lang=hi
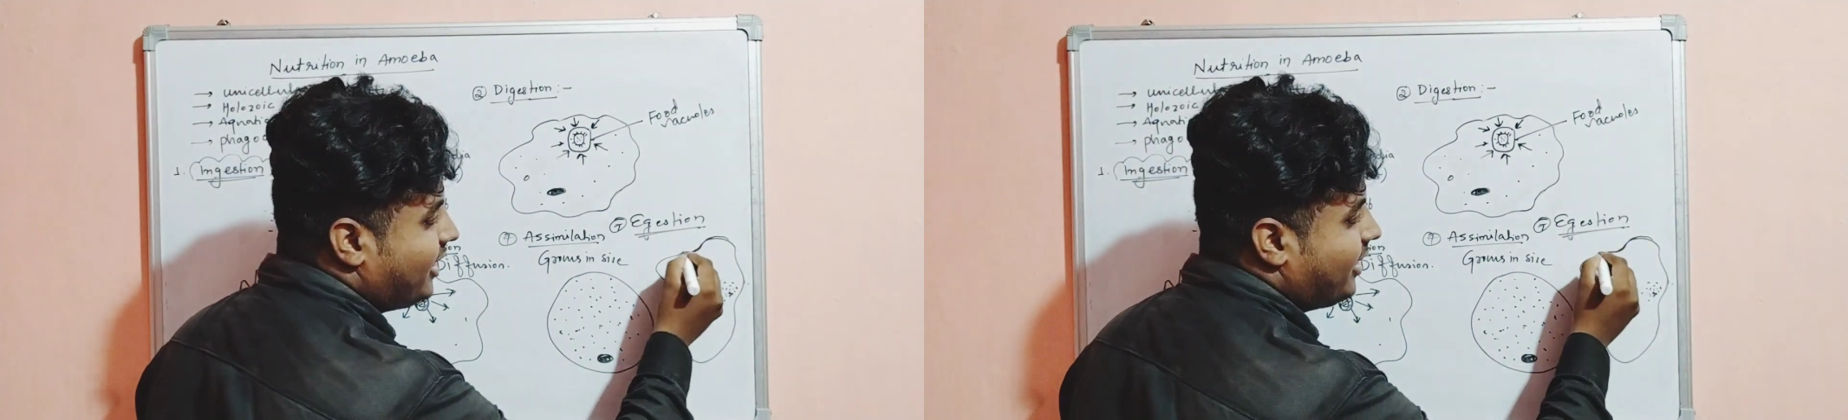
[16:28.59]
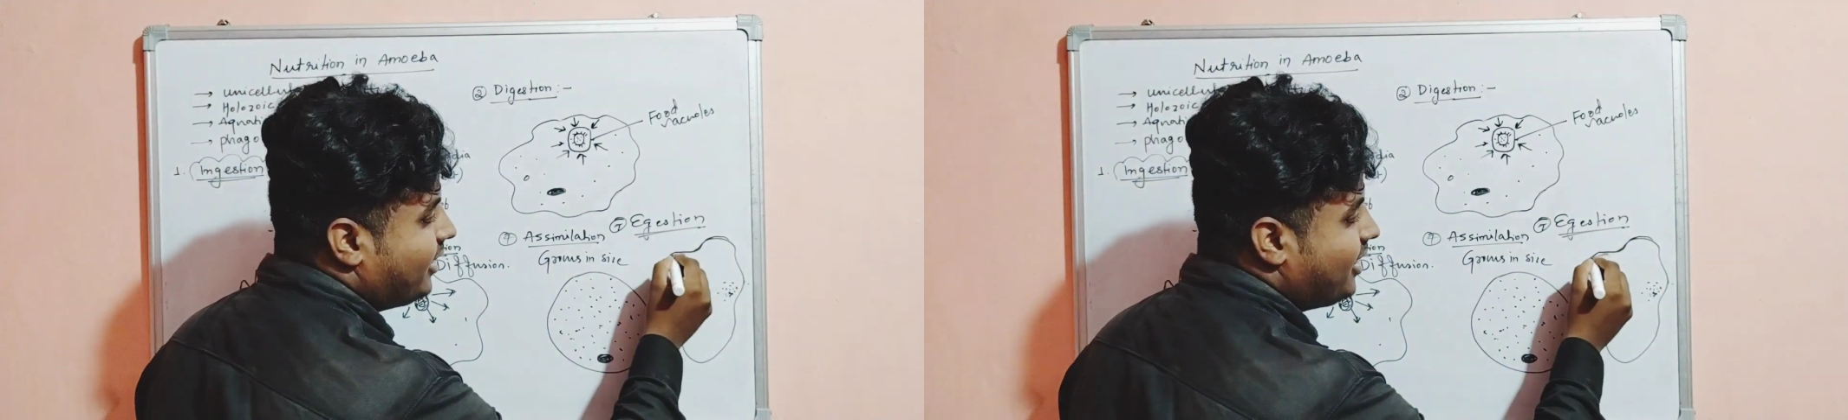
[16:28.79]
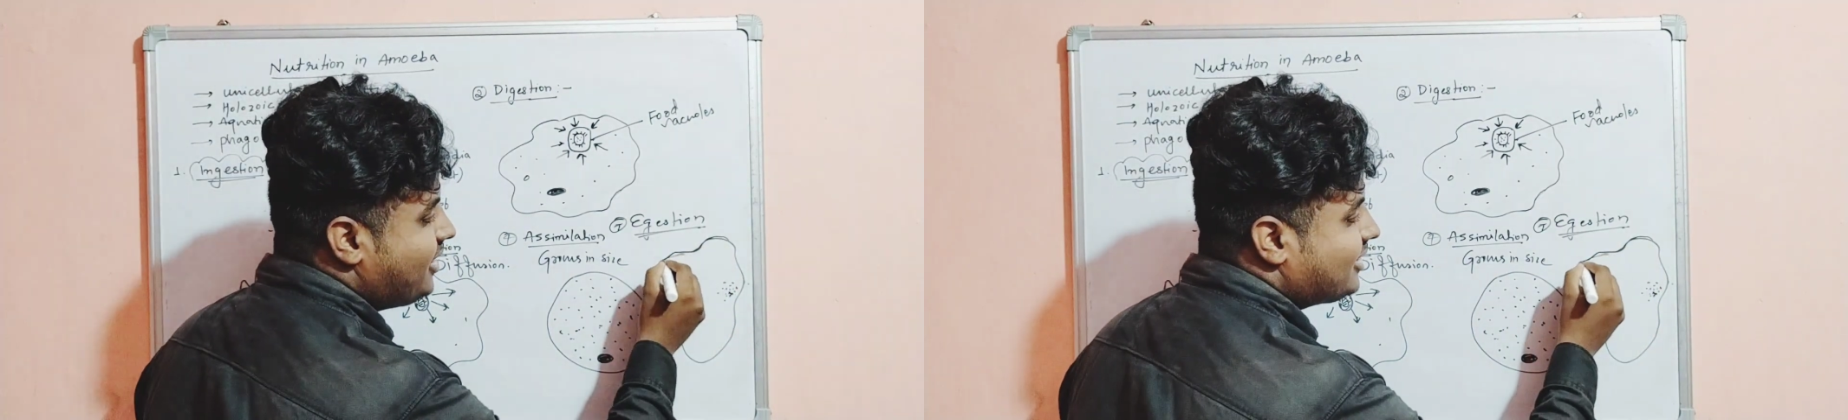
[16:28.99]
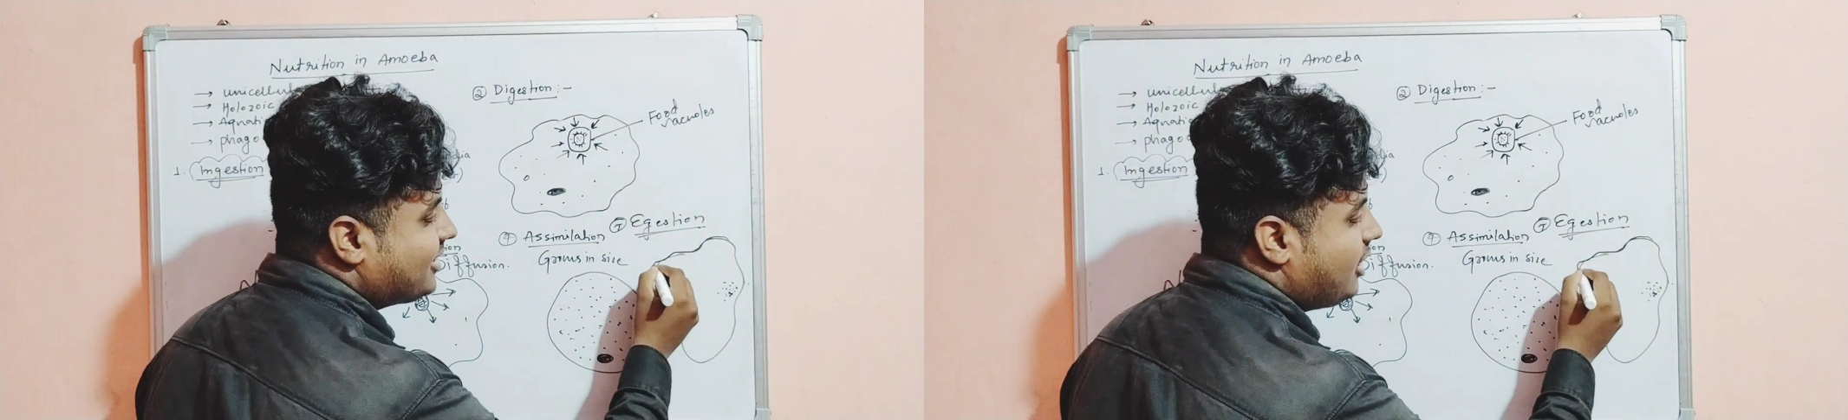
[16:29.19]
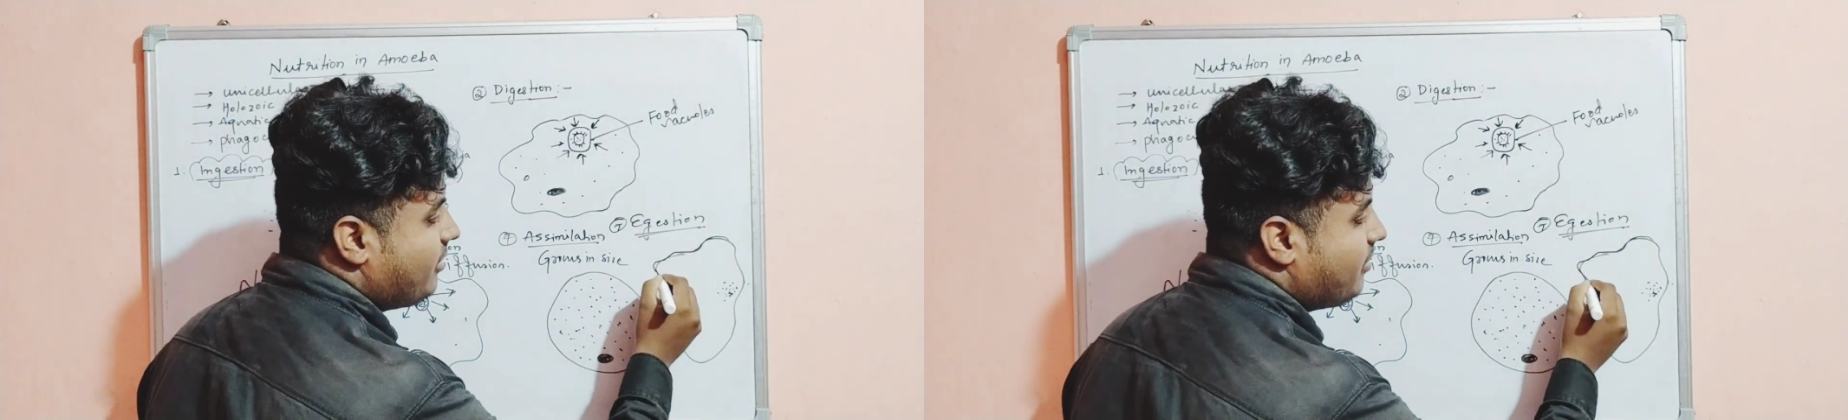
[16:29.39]
है ना ये
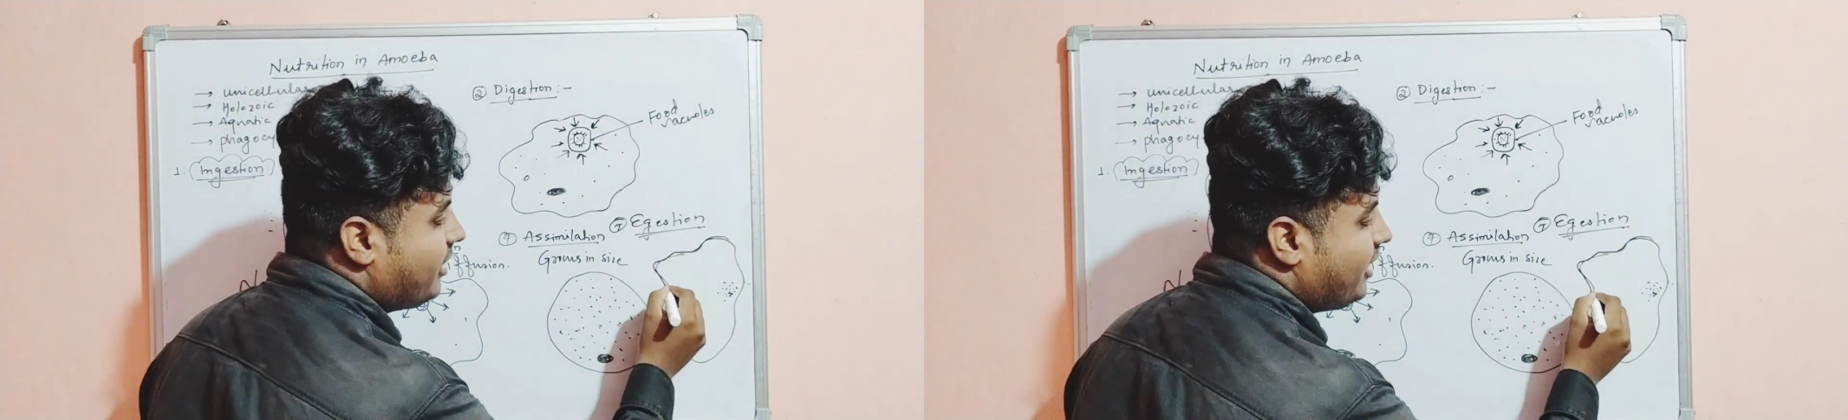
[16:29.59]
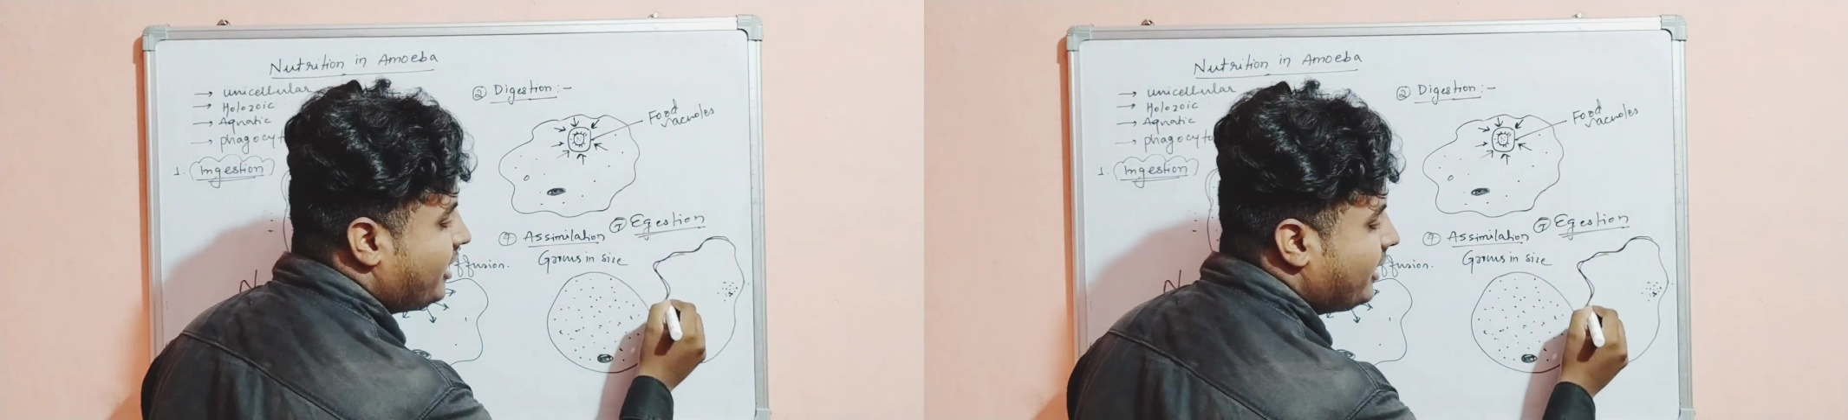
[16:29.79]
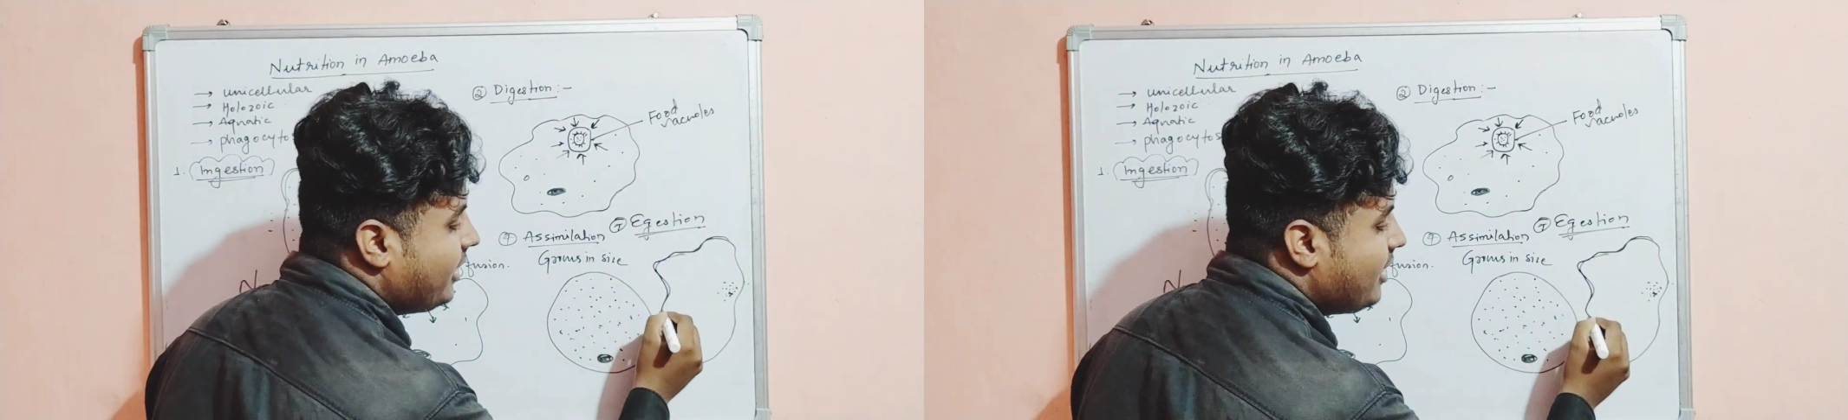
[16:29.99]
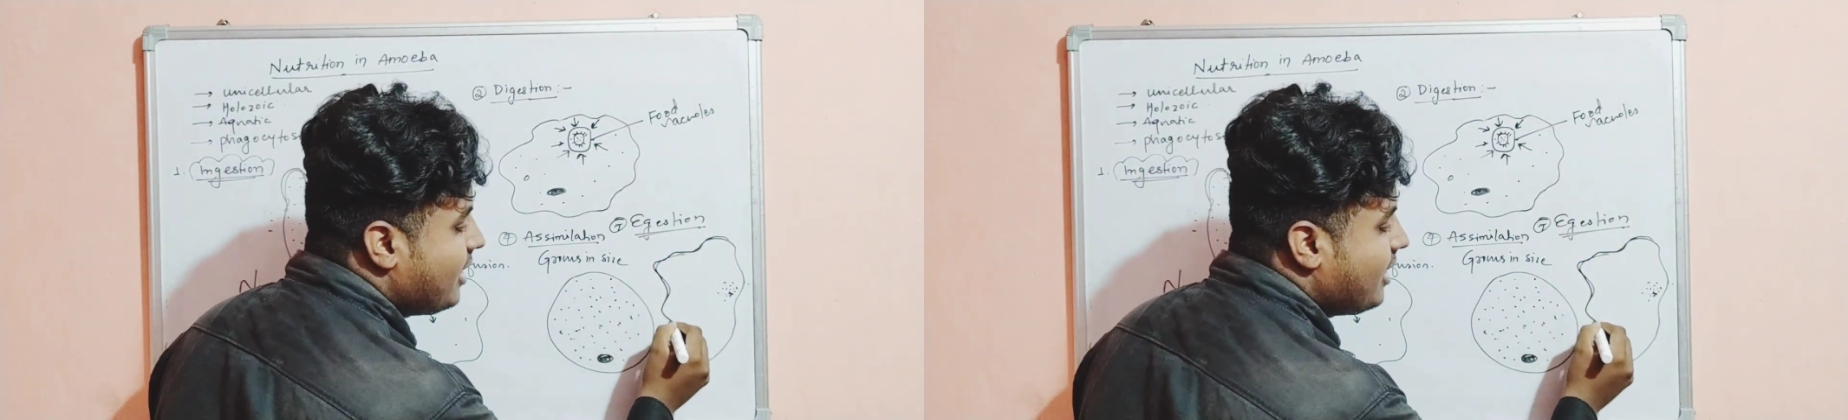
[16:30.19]
सेल मेम्ब्रेन है